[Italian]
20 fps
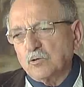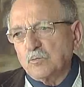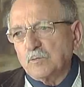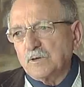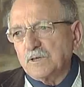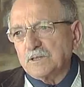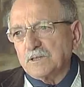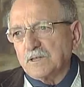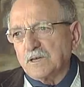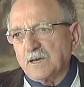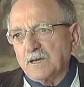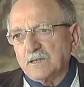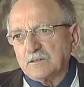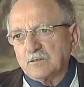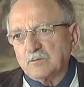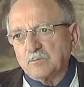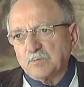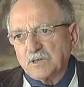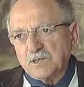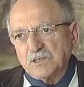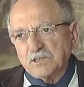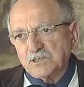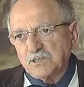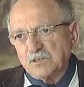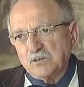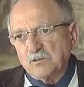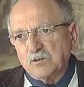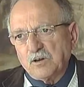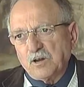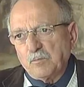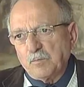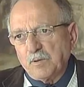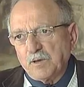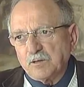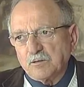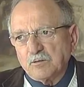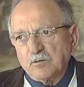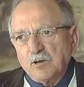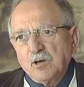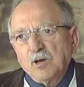come il teatro, perché se no,
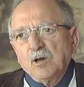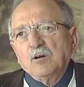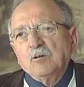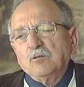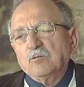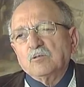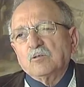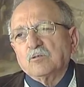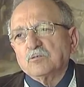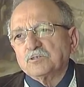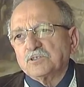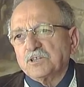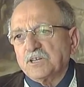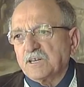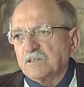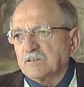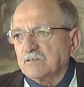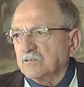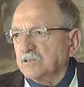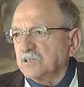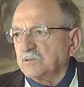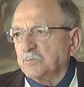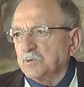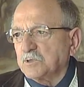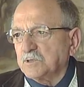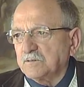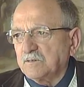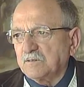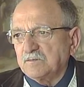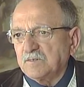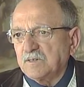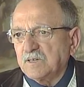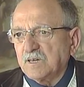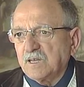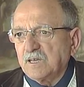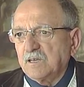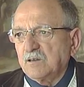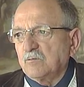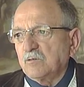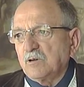ripeto, un concerto si poteva
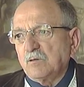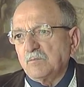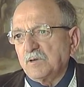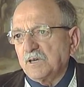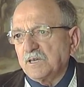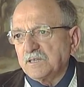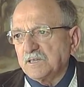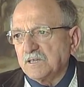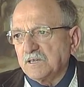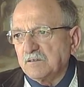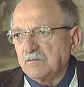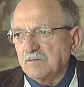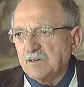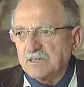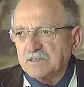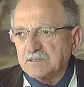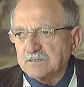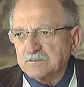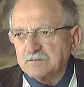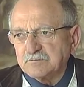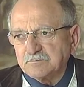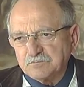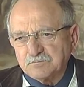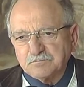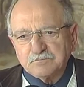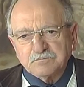fare in un ambiente diverso.